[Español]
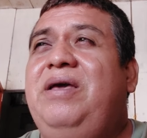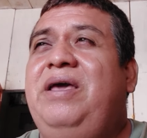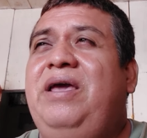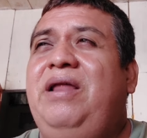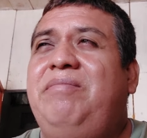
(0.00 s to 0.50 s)

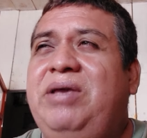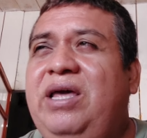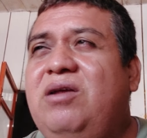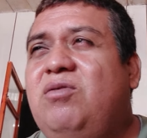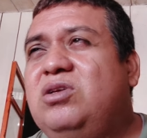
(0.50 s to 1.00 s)
y el
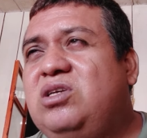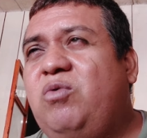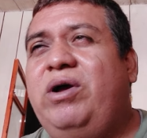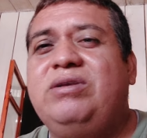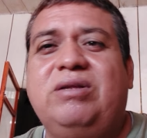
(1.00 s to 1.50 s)
miércoles, el
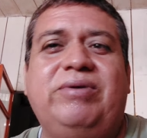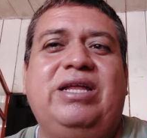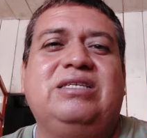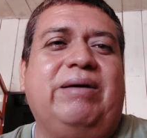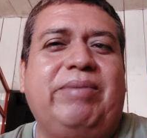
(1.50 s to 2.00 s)
jueves, el
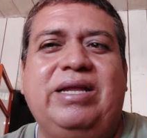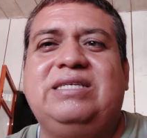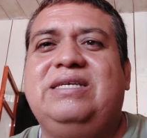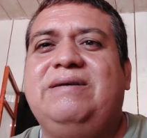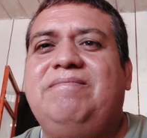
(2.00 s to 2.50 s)
viernes
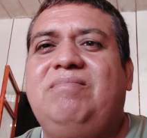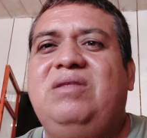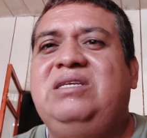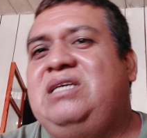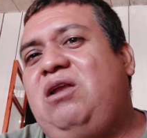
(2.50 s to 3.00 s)
aparece
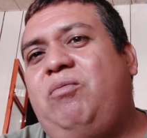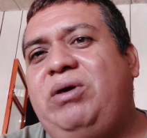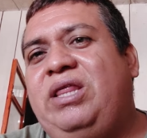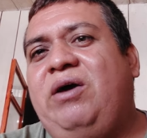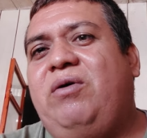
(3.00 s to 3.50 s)
y sale un
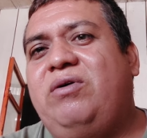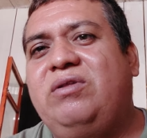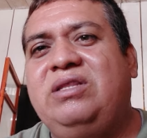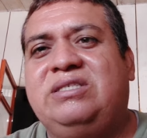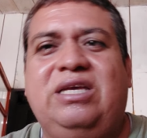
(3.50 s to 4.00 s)
video
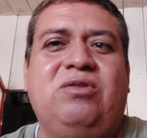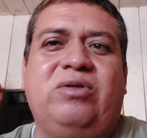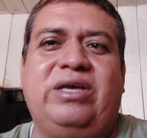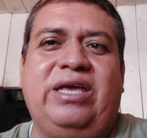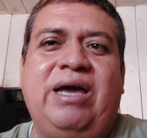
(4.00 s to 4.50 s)
diciendo
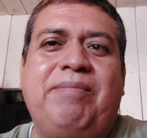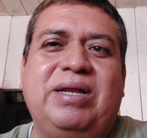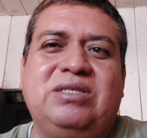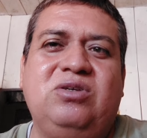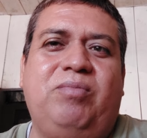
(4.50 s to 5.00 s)
de que ya
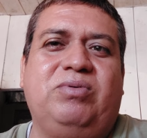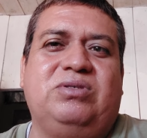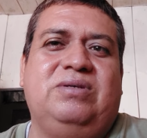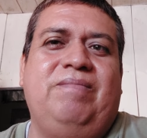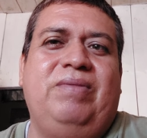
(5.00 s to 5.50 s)
apareció,
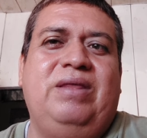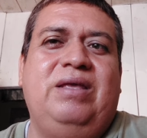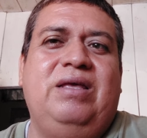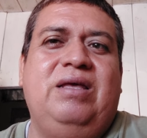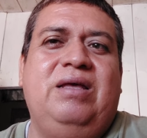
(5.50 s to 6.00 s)
pues
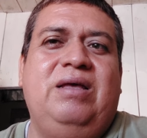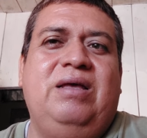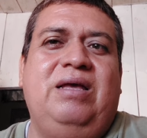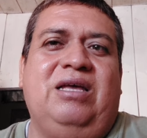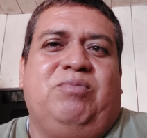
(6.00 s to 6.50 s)

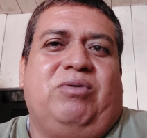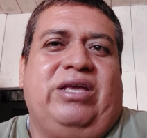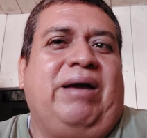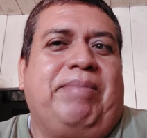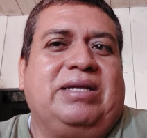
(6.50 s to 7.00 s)
es porque
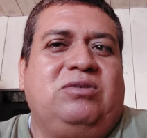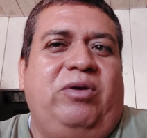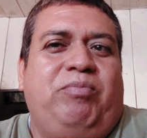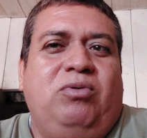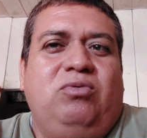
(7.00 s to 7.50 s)
ya apareció y
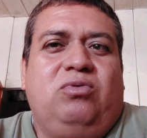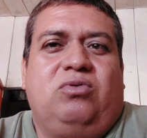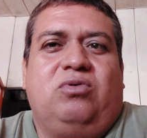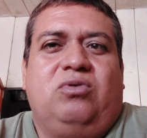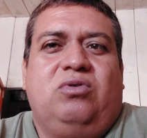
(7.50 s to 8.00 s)
punto.
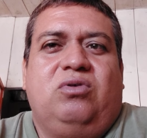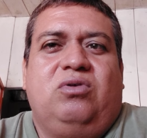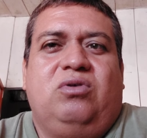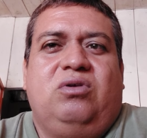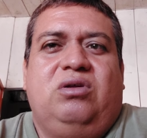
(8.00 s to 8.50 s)

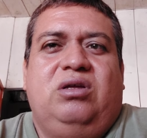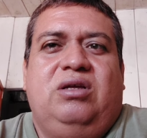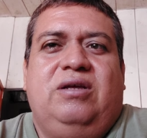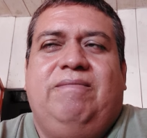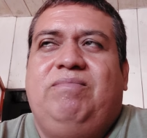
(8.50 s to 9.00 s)

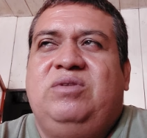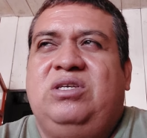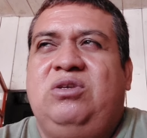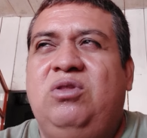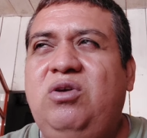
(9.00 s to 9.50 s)

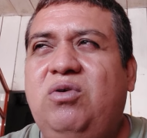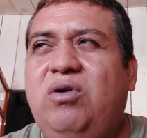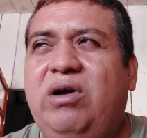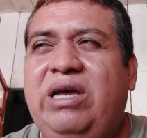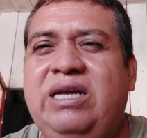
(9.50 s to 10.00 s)
Si yo
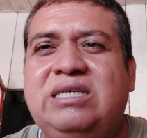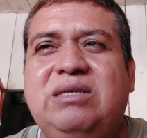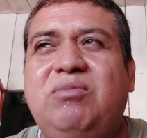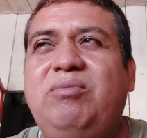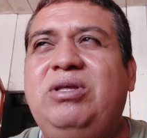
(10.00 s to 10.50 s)
digo, en
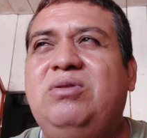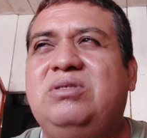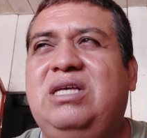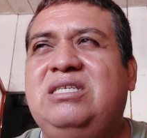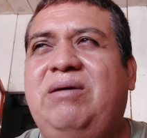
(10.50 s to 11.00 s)
este momento
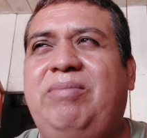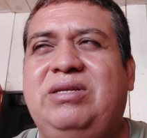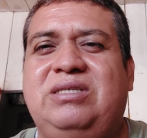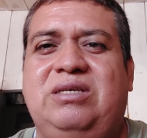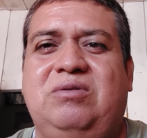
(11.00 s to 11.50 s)
está
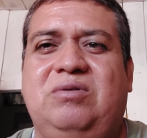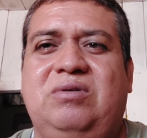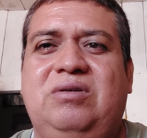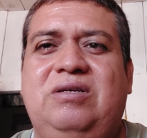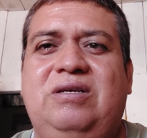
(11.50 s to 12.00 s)
desaparecido,
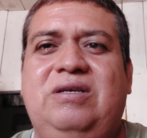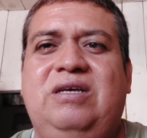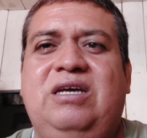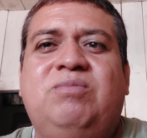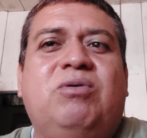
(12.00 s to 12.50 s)

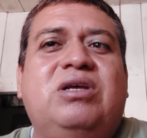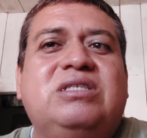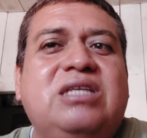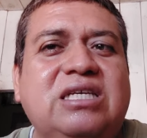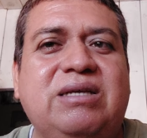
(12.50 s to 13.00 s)
es porque
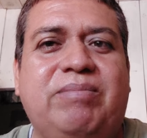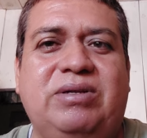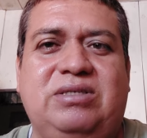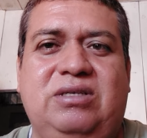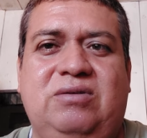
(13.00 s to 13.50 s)
está
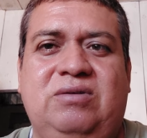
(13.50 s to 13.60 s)
desaparecido.